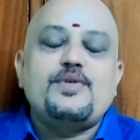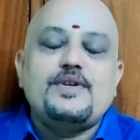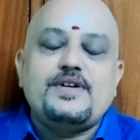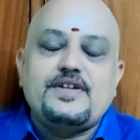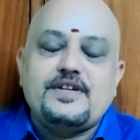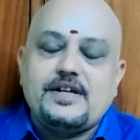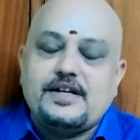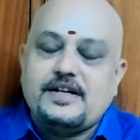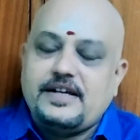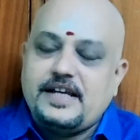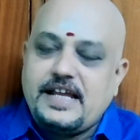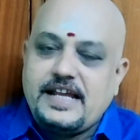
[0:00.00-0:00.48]

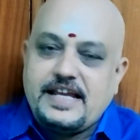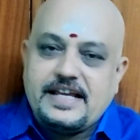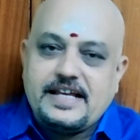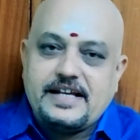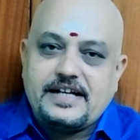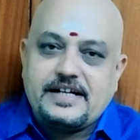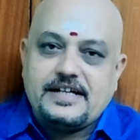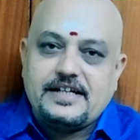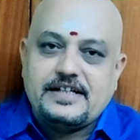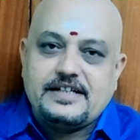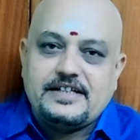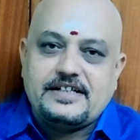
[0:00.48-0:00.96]
விஷன்
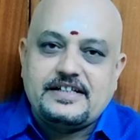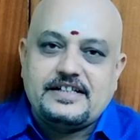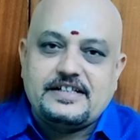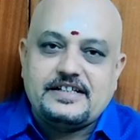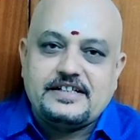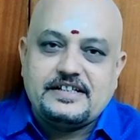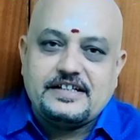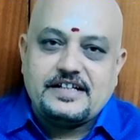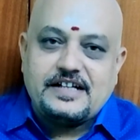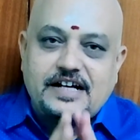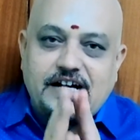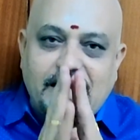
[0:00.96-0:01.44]
நேயர்களுக்கு
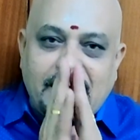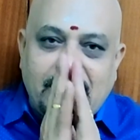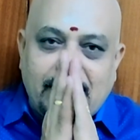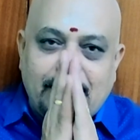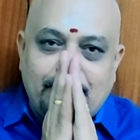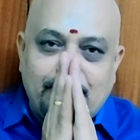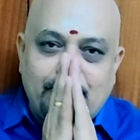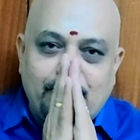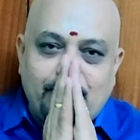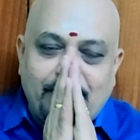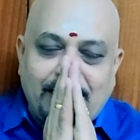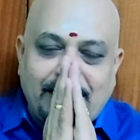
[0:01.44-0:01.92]

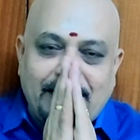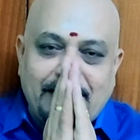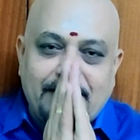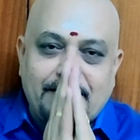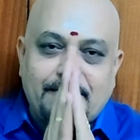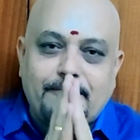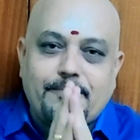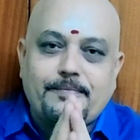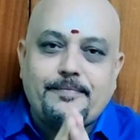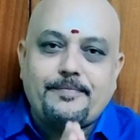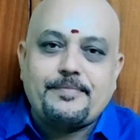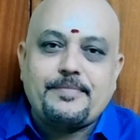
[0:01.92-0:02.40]
அன்பு
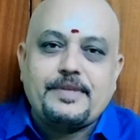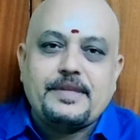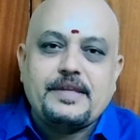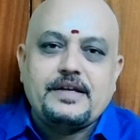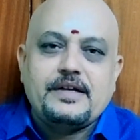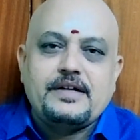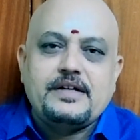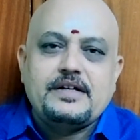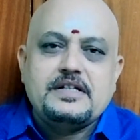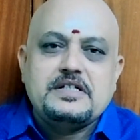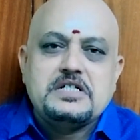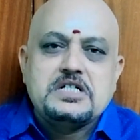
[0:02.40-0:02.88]
வணக்கம்
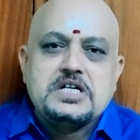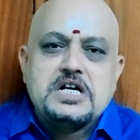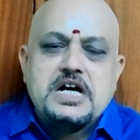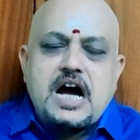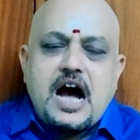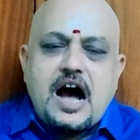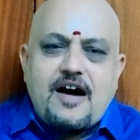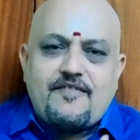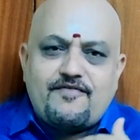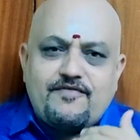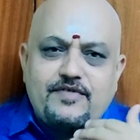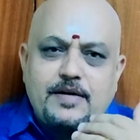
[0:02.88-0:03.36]

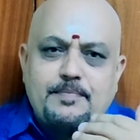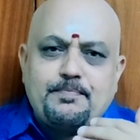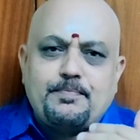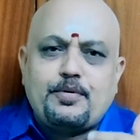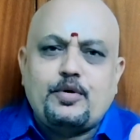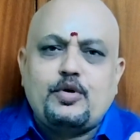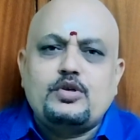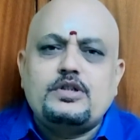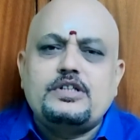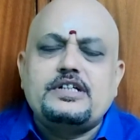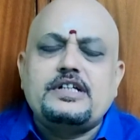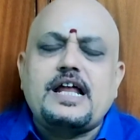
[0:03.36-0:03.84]

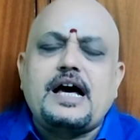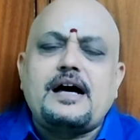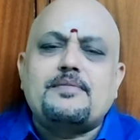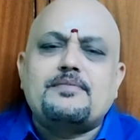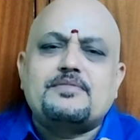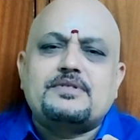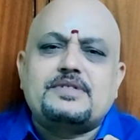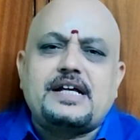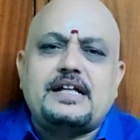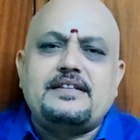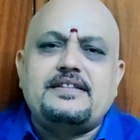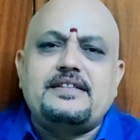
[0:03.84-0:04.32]
அவ்வப்போது
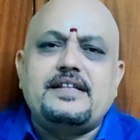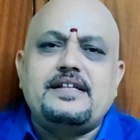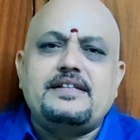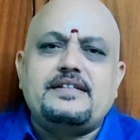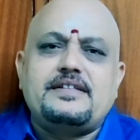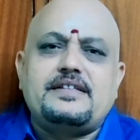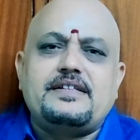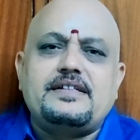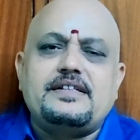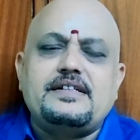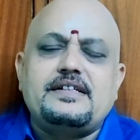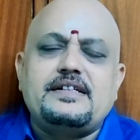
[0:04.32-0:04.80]
நாம்
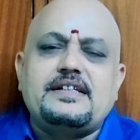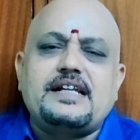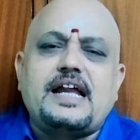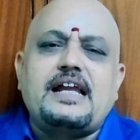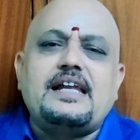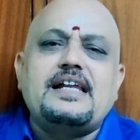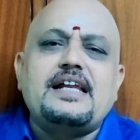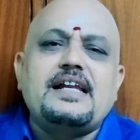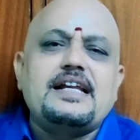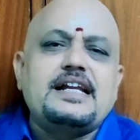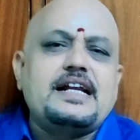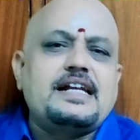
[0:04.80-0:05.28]
சந்தித்து
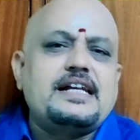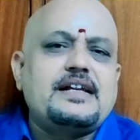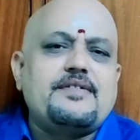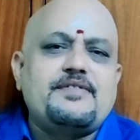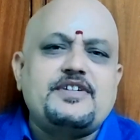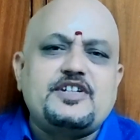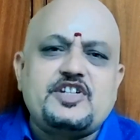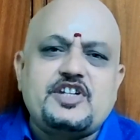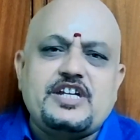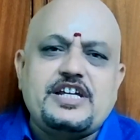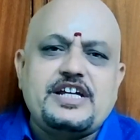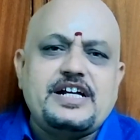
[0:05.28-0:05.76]
நல்ல நல்ல
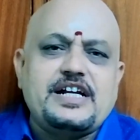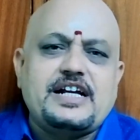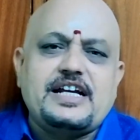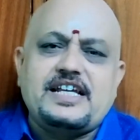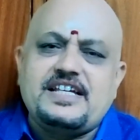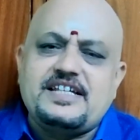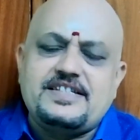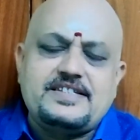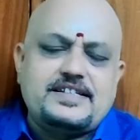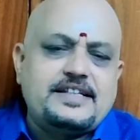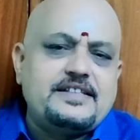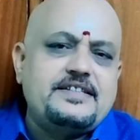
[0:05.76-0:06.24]

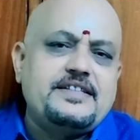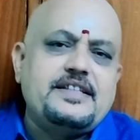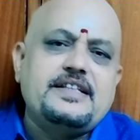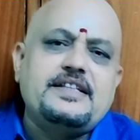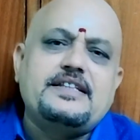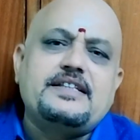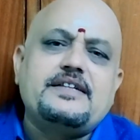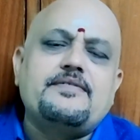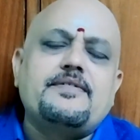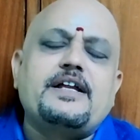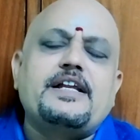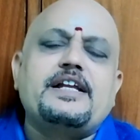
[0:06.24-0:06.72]
விஷயங்களை
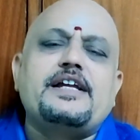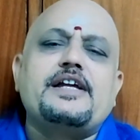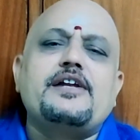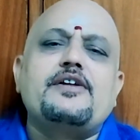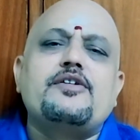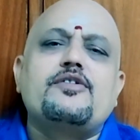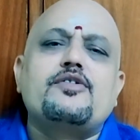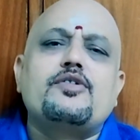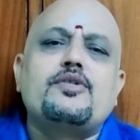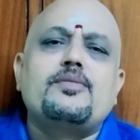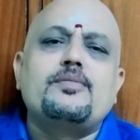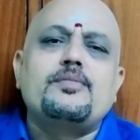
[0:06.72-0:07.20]
சிந்தித்து
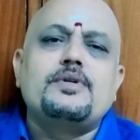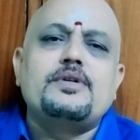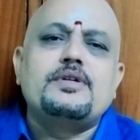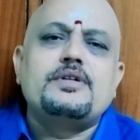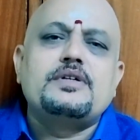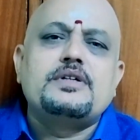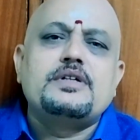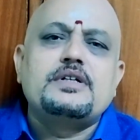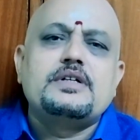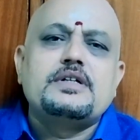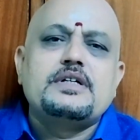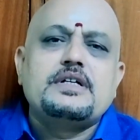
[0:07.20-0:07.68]
வருகின்றோம்
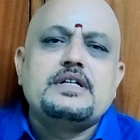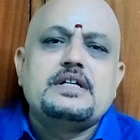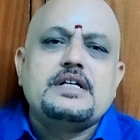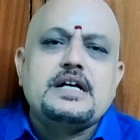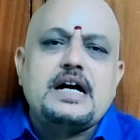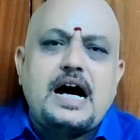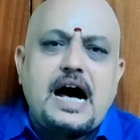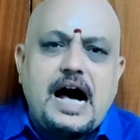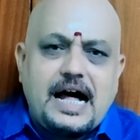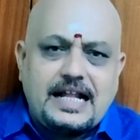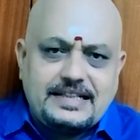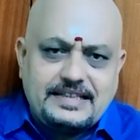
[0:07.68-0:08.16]

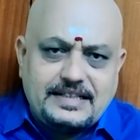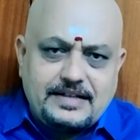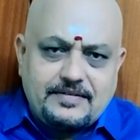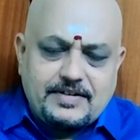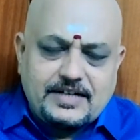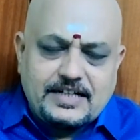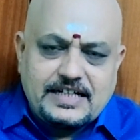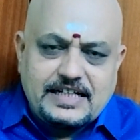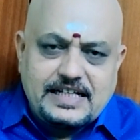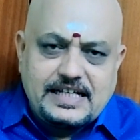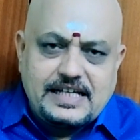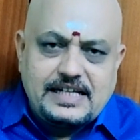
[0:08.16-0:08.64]
அந்த
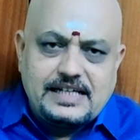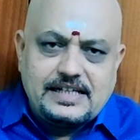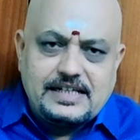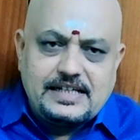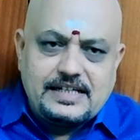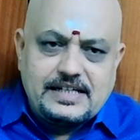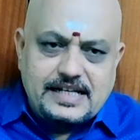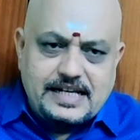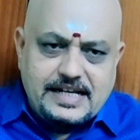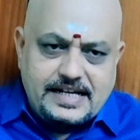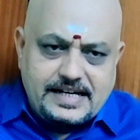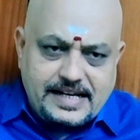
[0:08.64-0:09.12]
வகையில்
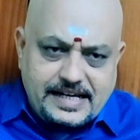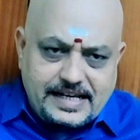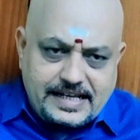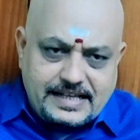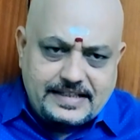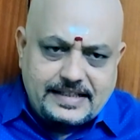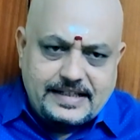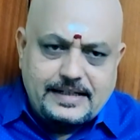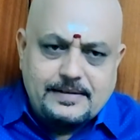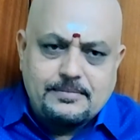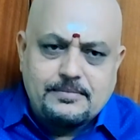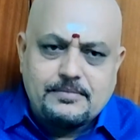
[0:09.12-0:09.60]
இன்றைய
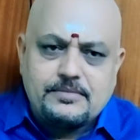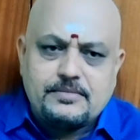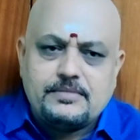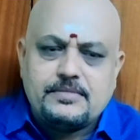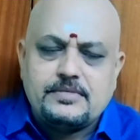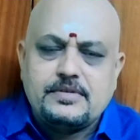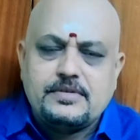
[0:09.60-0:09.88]
தினம்